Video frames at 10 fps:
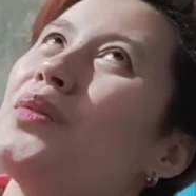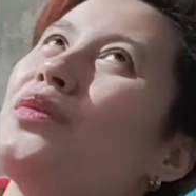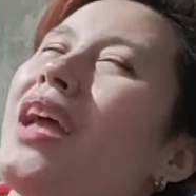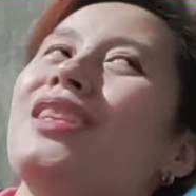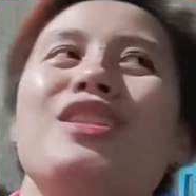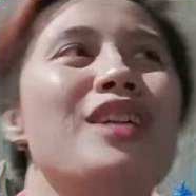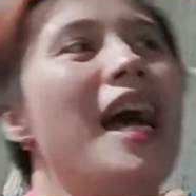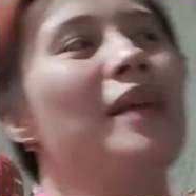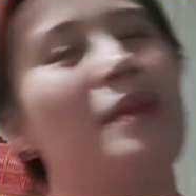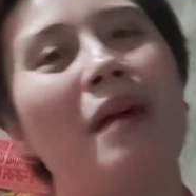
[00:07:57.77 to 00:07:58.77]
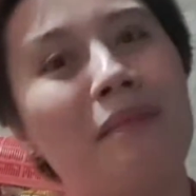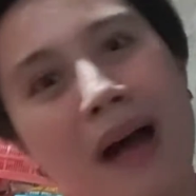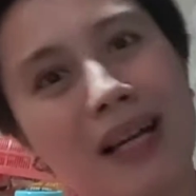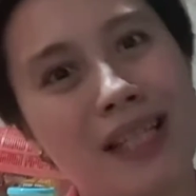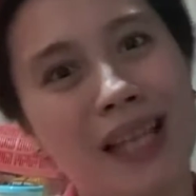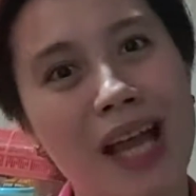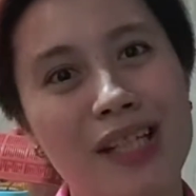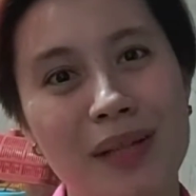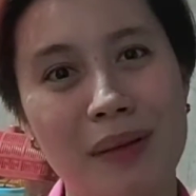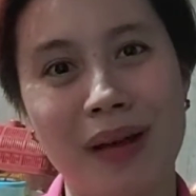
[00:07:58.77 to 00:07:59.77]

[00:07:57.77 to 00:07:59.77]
friends dyan, may mga bakshi tayo dyan, may mga